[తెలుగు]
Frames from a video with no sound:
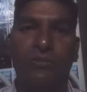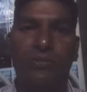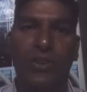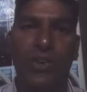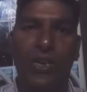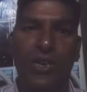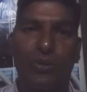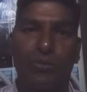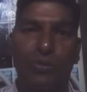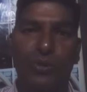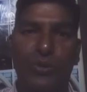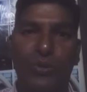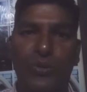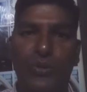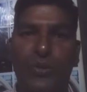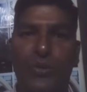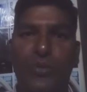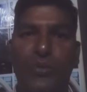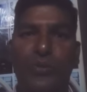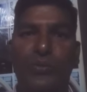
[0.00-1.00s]
విఆర్ఓ
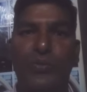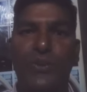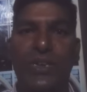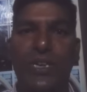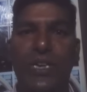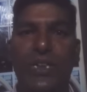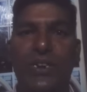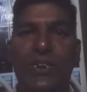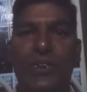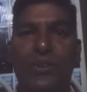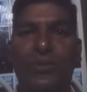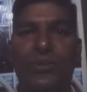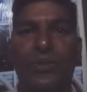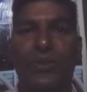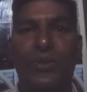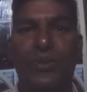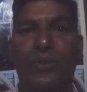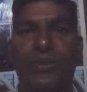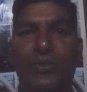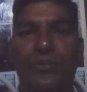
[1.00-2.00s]
ఉంటాడు విఆర్ఏ
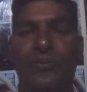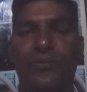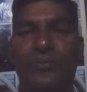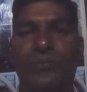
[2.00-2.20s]
ఉంటాడు